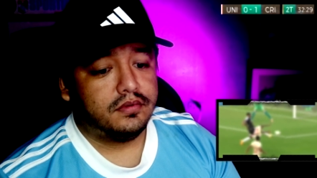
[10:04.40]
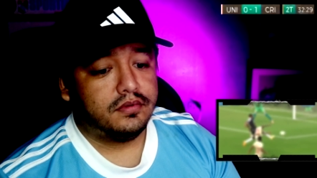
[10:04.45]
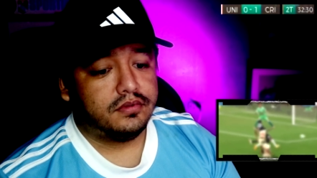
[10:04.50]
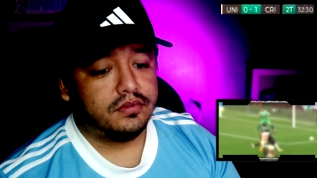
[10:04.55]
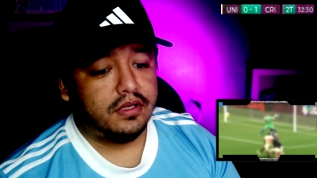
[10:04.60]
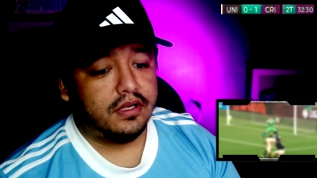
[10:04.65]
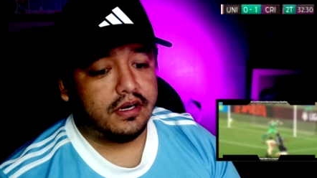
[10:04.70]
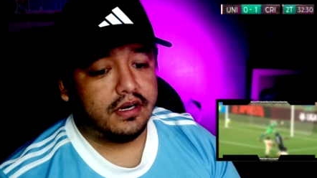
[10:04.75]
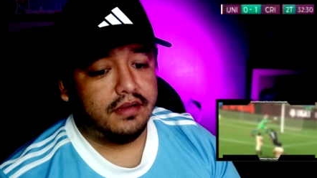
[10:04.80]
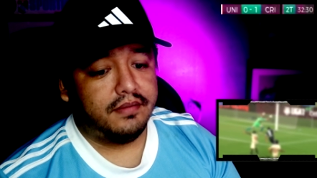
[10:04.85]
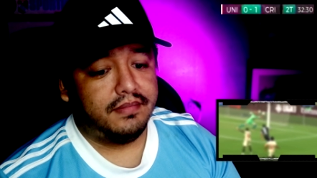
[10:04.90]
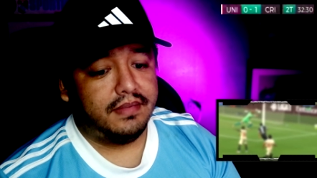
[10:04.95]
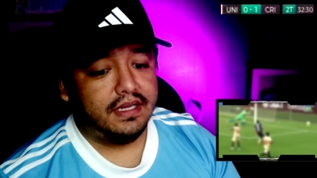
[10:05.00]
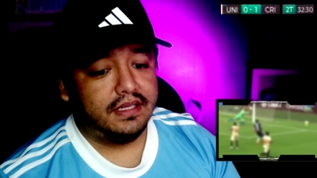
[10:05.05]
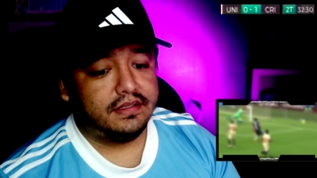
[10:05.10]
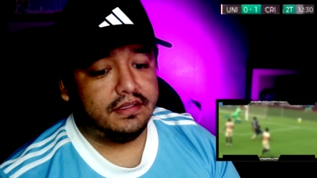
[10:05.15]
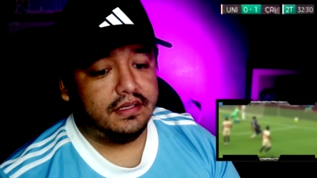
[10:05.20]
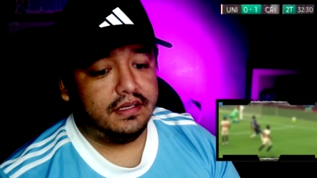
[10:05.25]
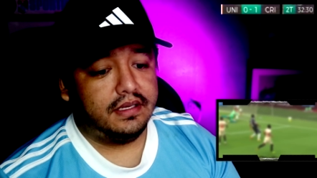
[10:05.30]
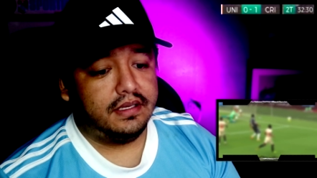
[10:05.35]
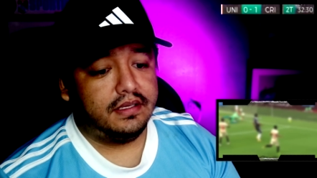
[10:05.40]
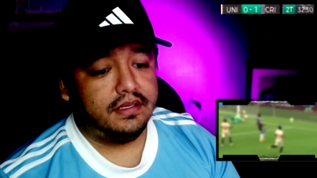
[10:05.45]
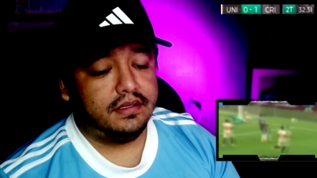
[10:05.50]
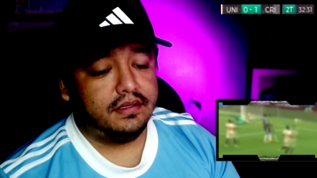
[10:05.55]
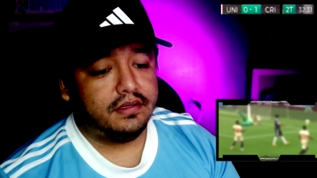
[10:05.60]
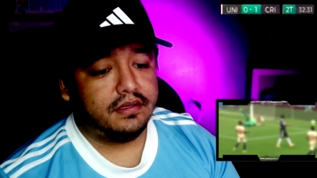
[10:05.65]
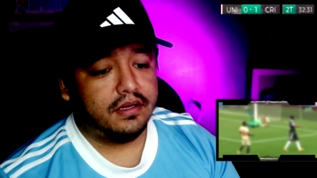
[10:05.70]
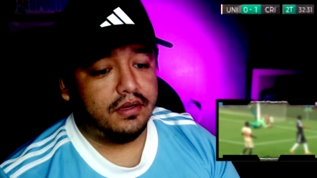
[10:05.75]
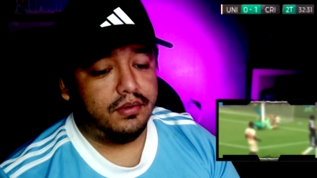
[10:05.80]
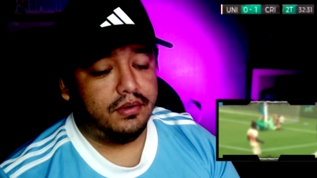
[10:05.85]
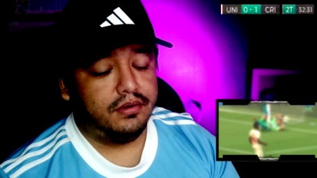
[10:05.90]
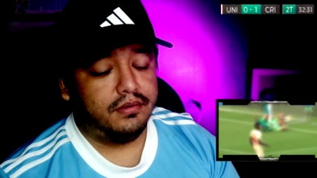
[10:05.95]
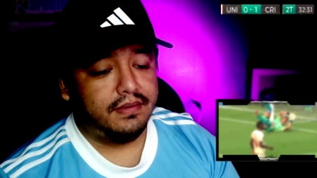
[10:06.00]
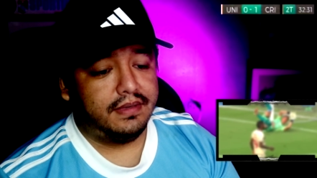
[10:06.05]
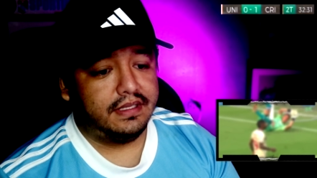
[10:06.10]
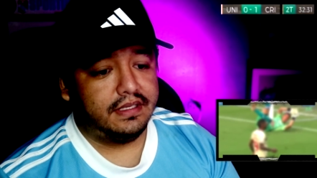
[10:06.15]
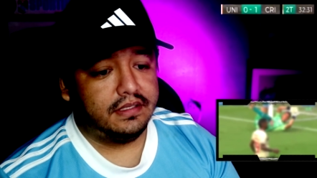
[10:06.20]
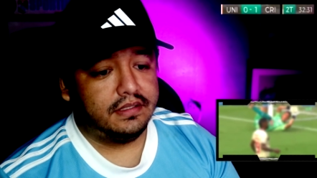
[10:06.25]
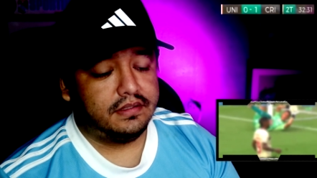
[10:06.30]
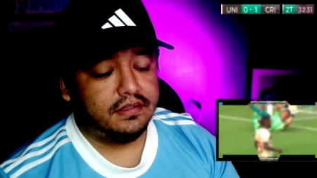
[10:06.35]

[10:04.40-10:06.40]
O remate ahí. Qué bueno Madrid.